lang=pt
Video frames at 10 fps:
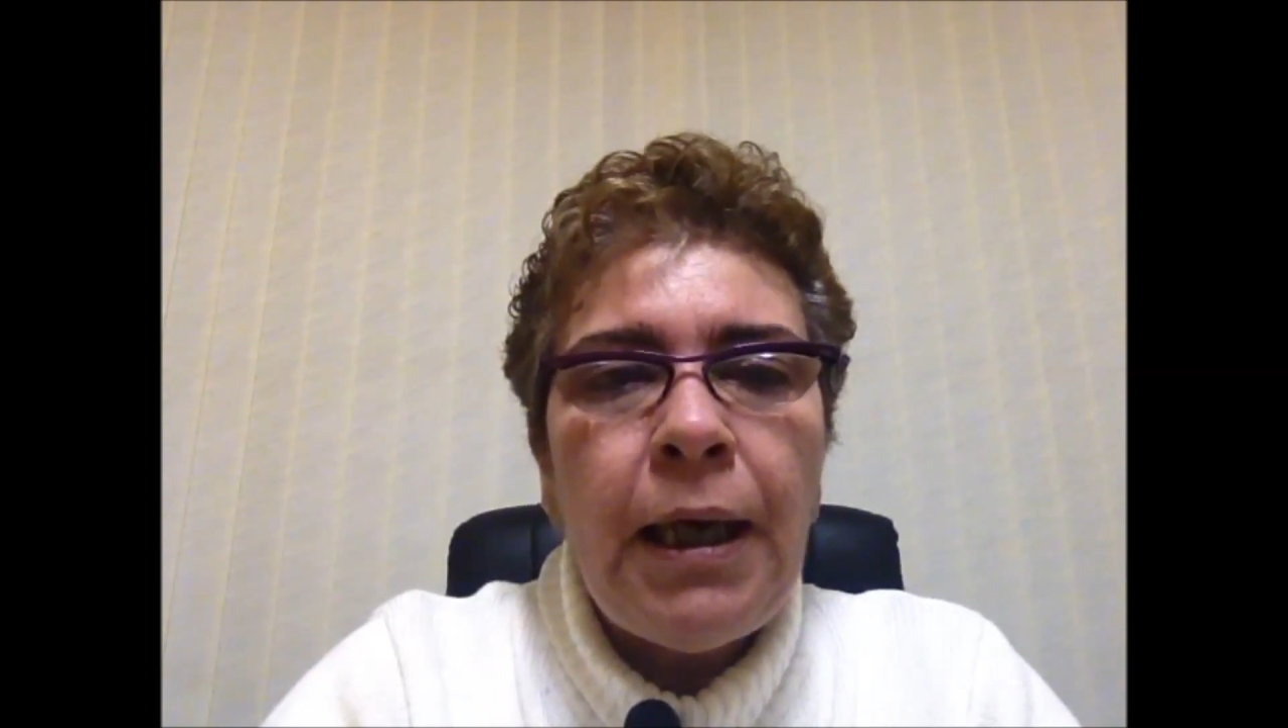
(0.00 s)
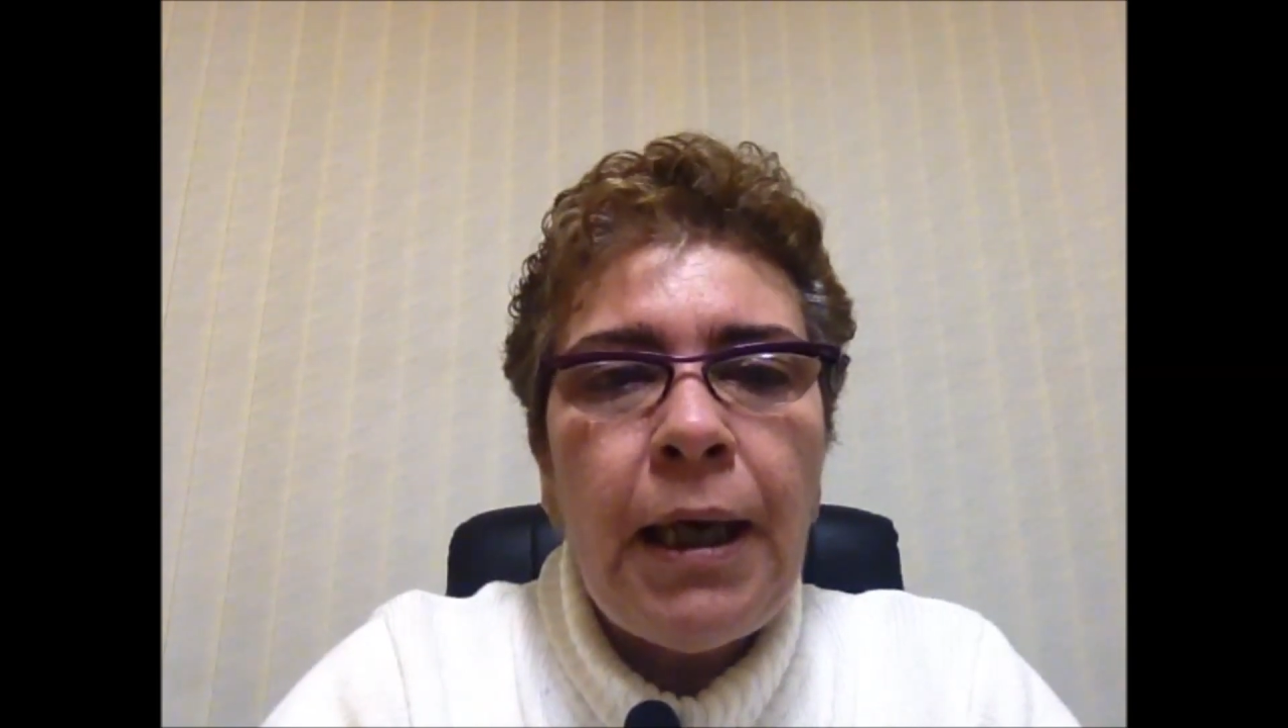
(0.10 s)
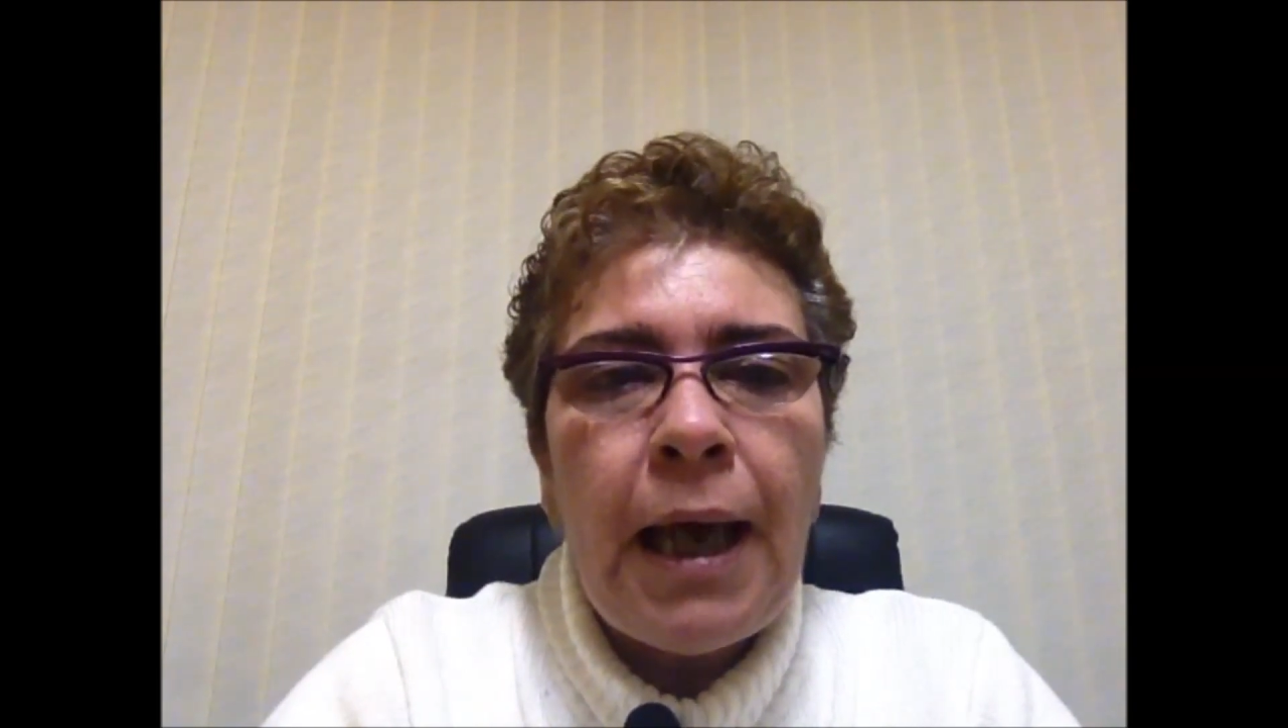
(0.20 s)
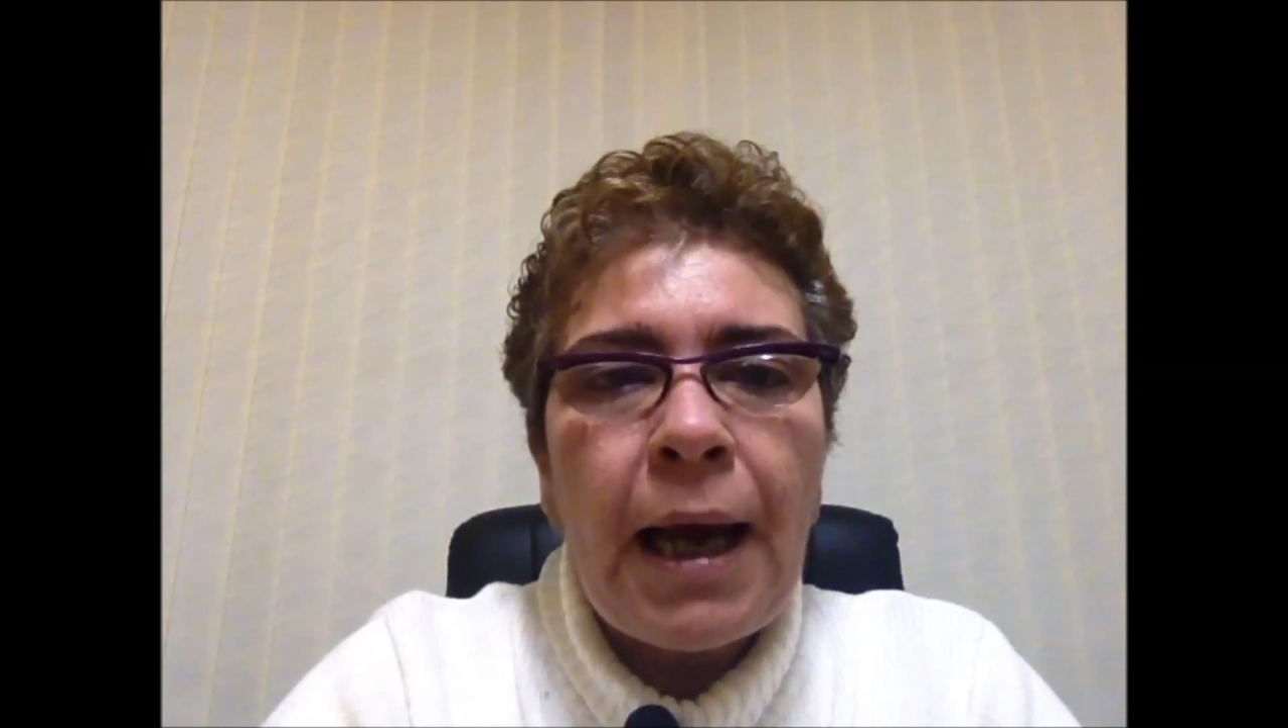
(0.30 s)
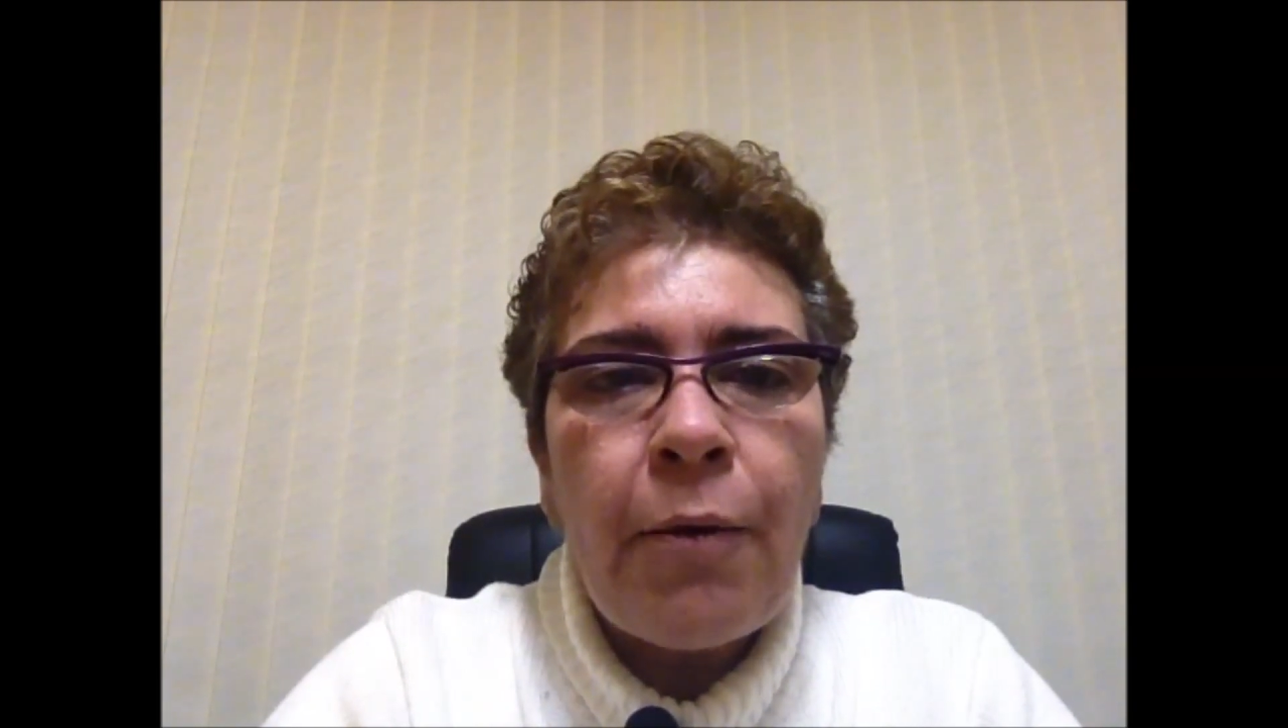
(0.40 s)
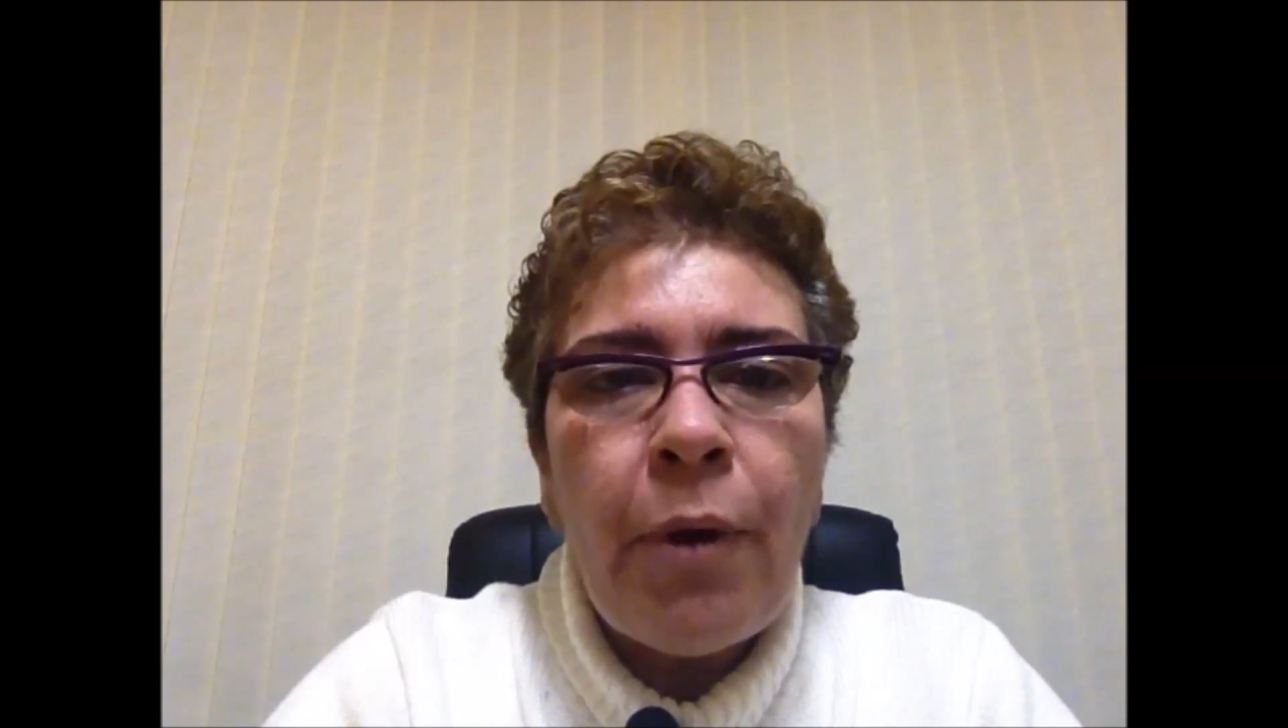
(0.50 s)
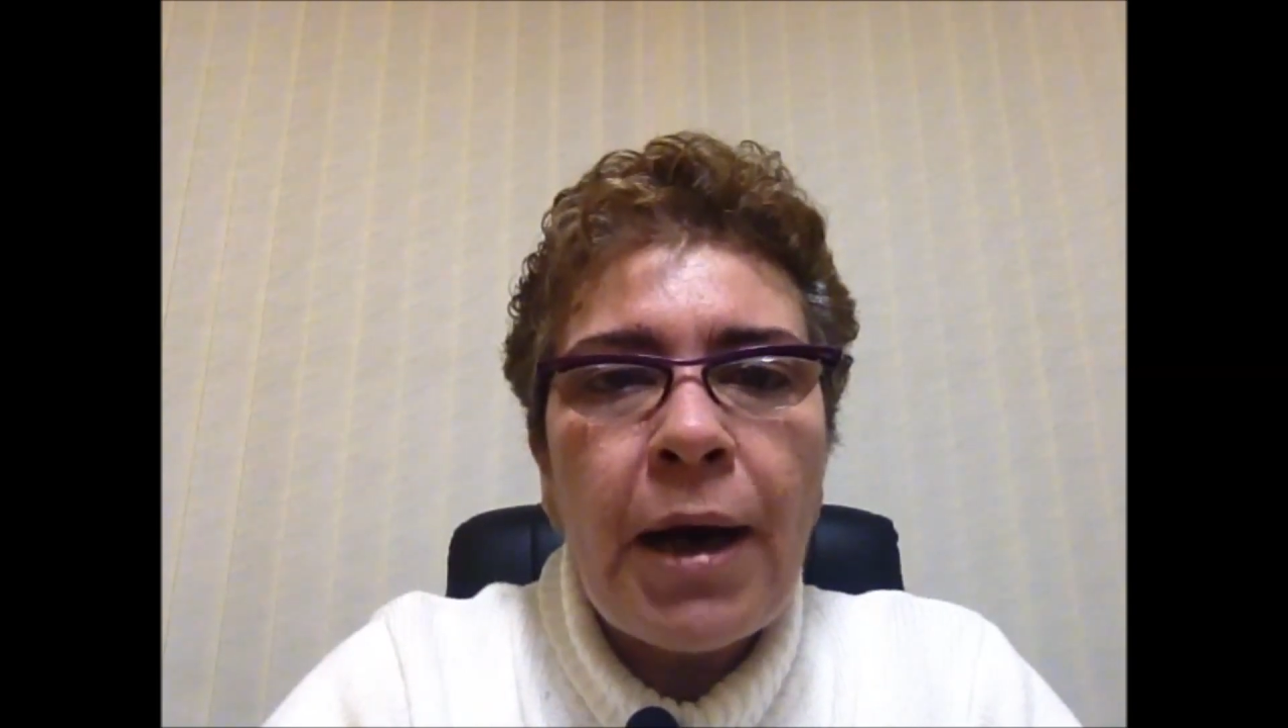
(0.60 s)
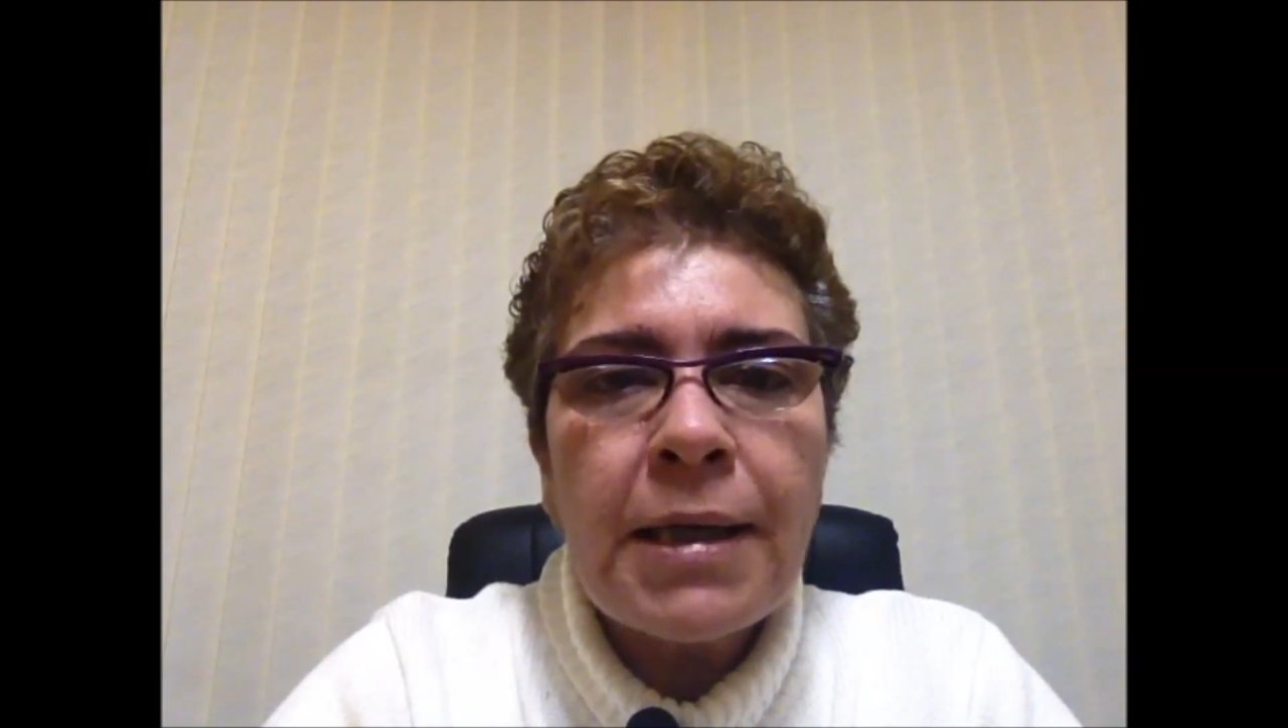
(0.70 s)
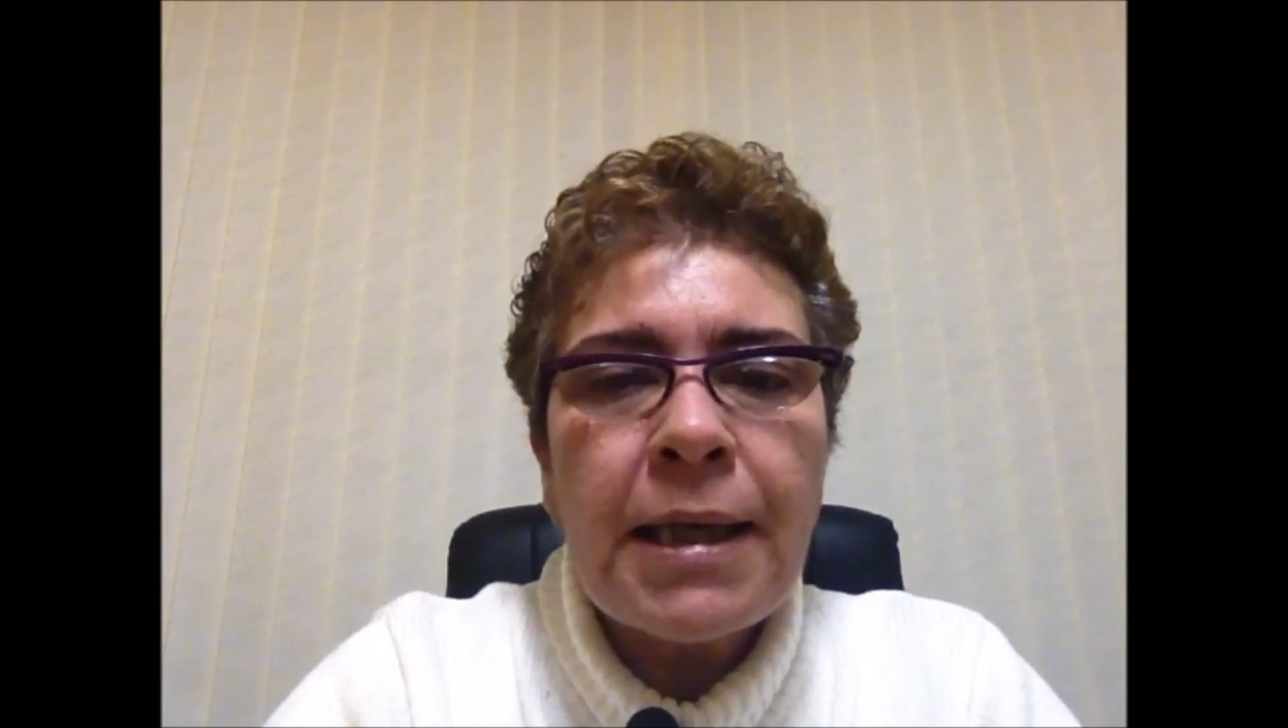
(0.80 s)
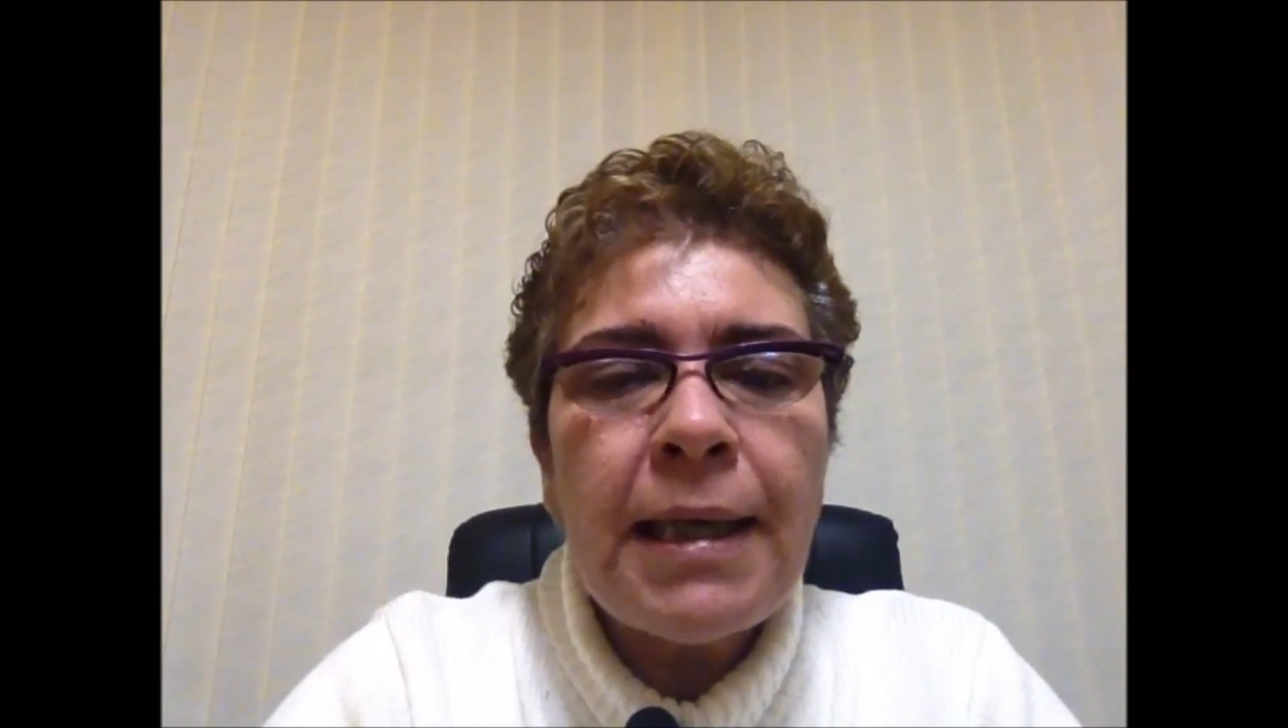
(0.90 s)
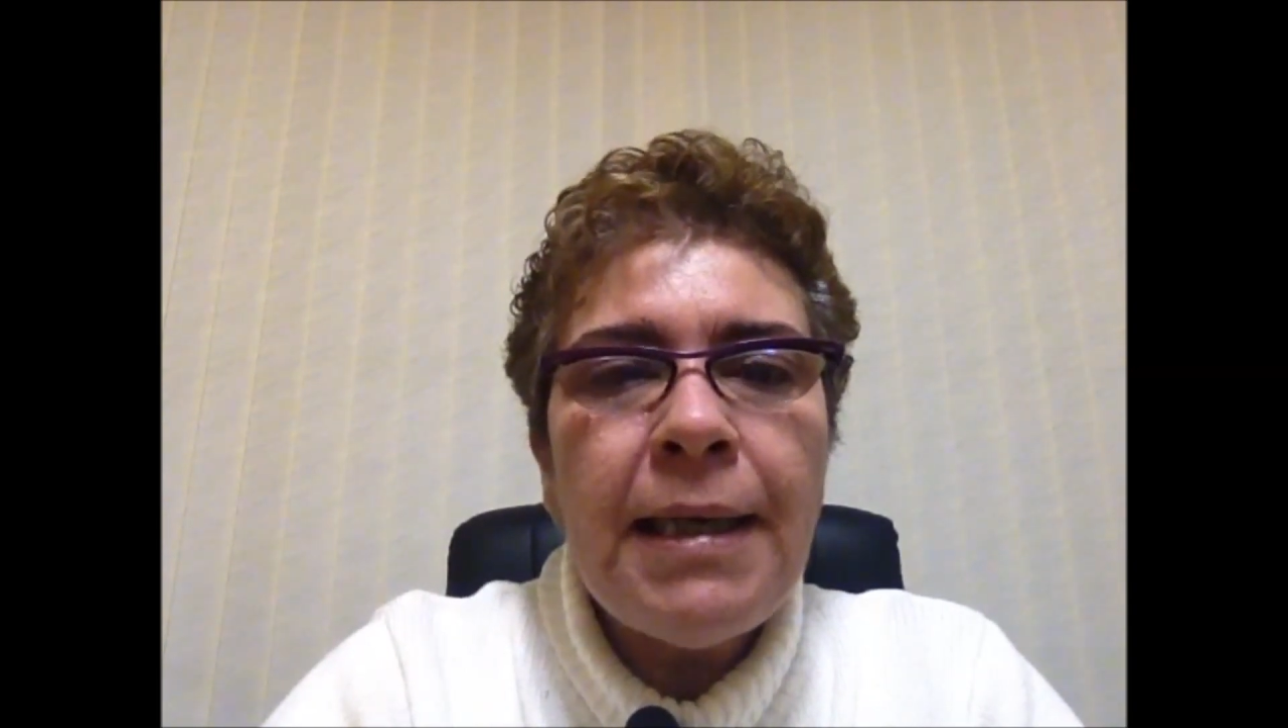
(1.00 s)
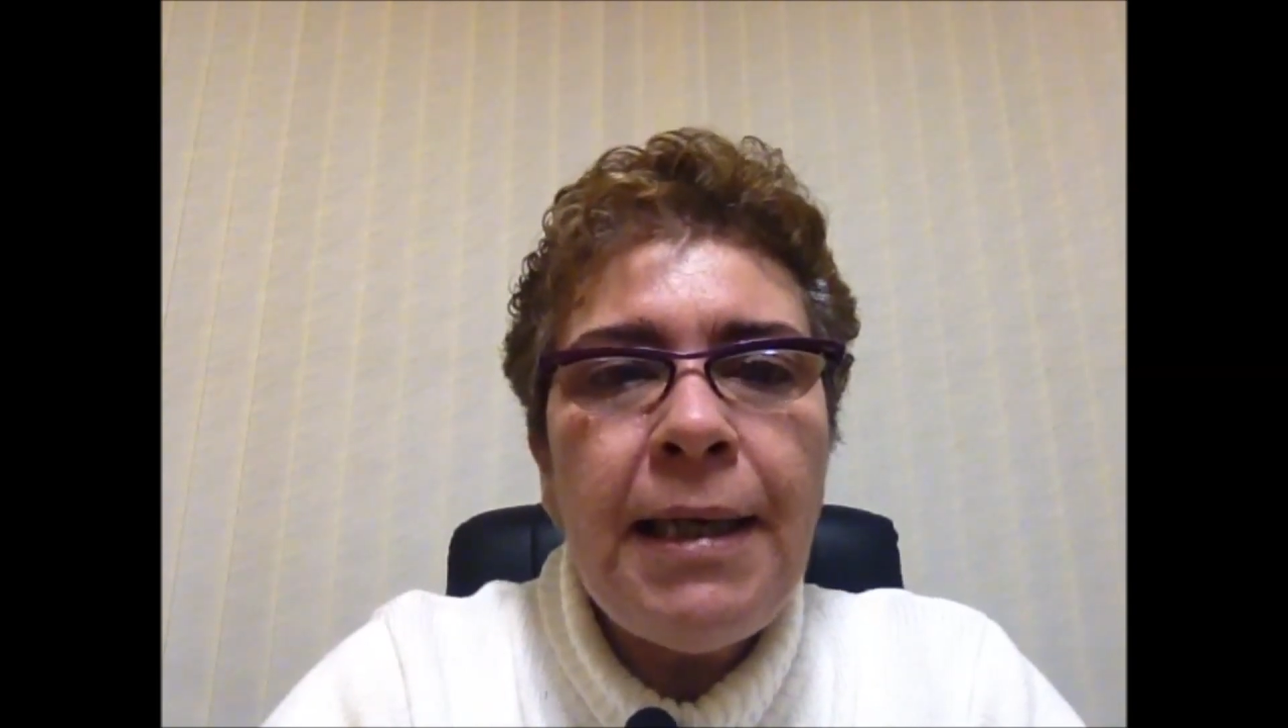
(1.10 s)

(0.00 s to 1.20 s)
E é com essa